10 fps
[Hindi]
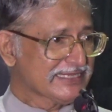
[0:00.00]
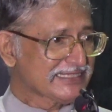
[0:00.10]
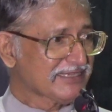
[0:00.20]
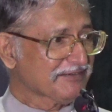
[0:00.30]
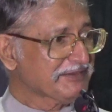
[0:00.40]

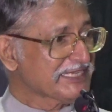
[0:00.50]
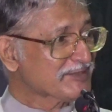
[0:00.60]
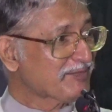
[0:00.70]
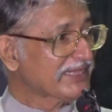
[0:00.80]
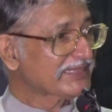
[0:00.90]
सिर्फ इस
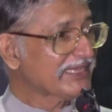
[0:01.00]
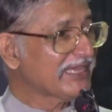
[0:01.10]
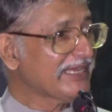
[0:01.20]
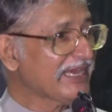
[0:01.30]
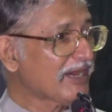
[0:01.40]
बात के
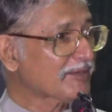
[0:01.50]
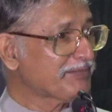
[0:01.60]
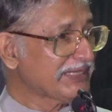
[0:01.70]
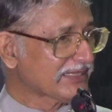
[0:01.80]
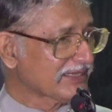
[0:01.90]
लिए
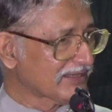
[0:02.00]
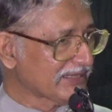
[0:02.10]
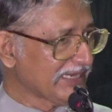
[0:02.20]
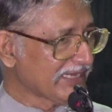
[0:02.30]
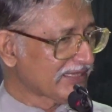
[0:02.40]
अर्पित कर
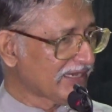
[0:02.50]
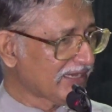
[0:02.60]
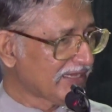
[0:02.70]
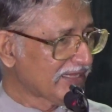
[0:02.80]
दिया था